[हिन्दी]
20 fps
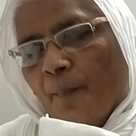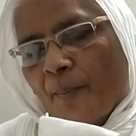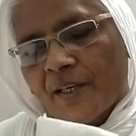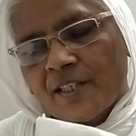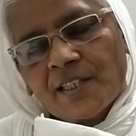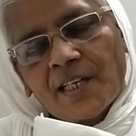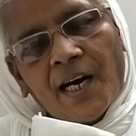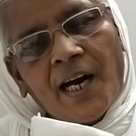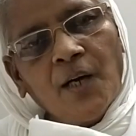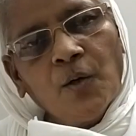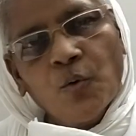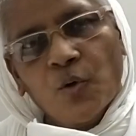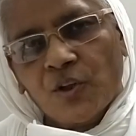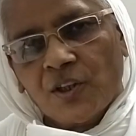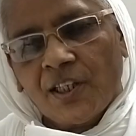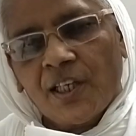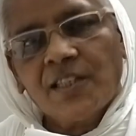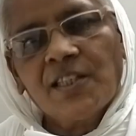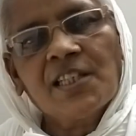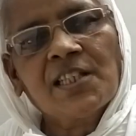पचकाण
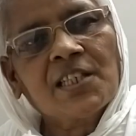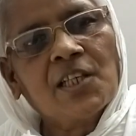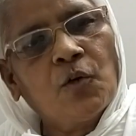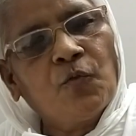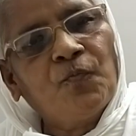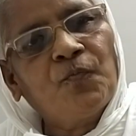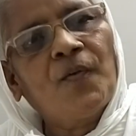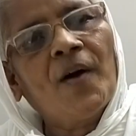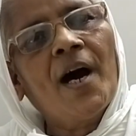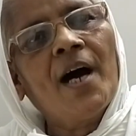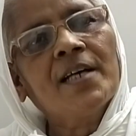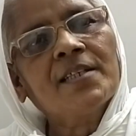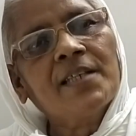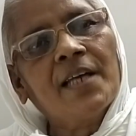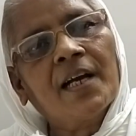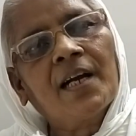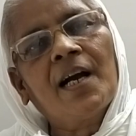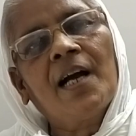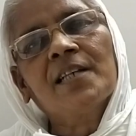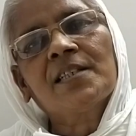होते हैं जिसके उपवास
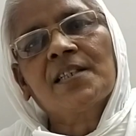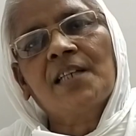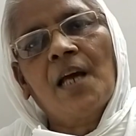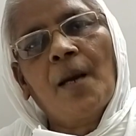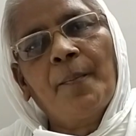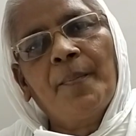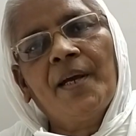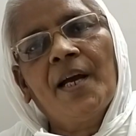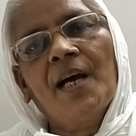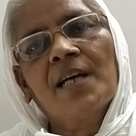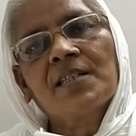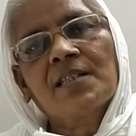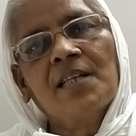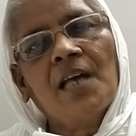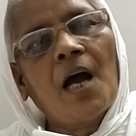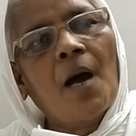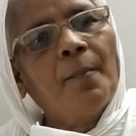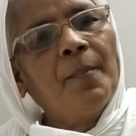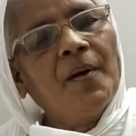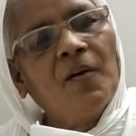एकाशना
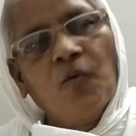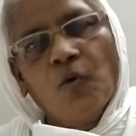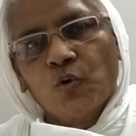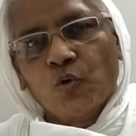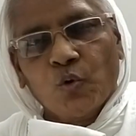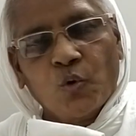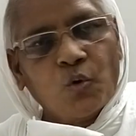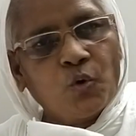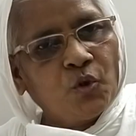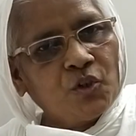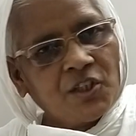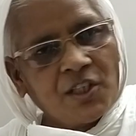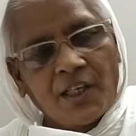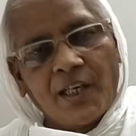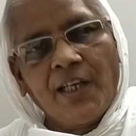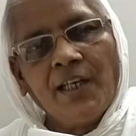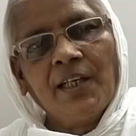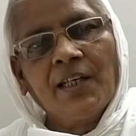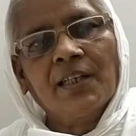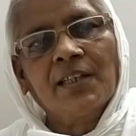ब्यासना अम्बिल हो तो गोचरी
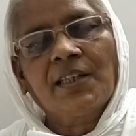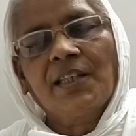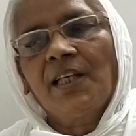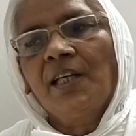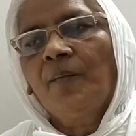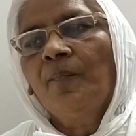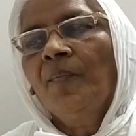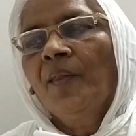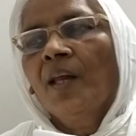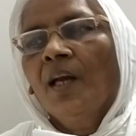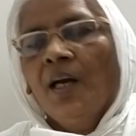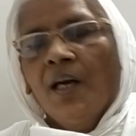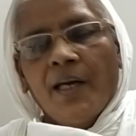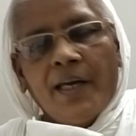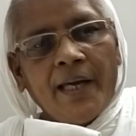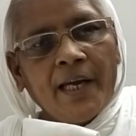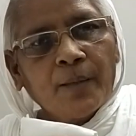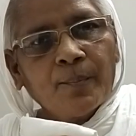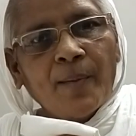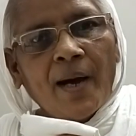नहीं करते हैं
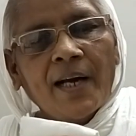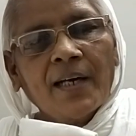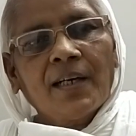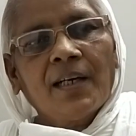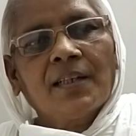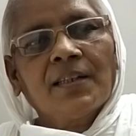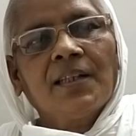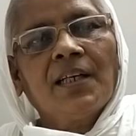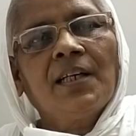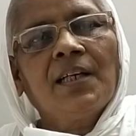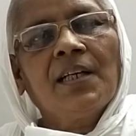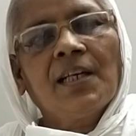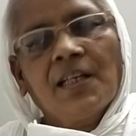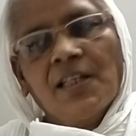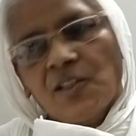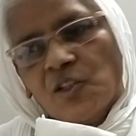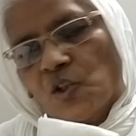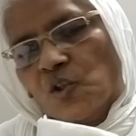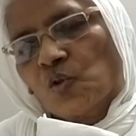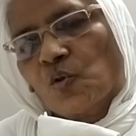एक बार करते हैं
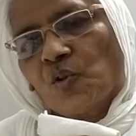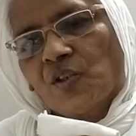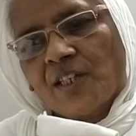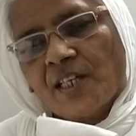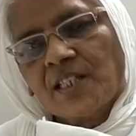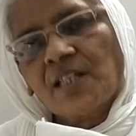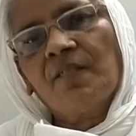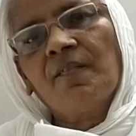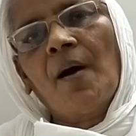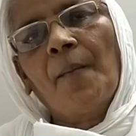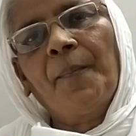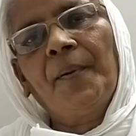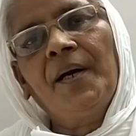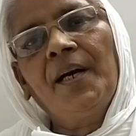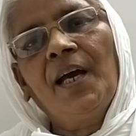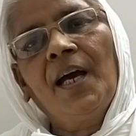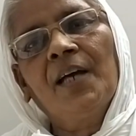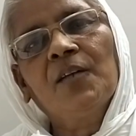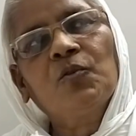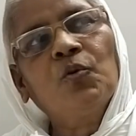लेकिन जिसको जैसे
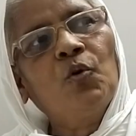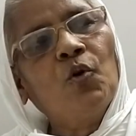वापरना है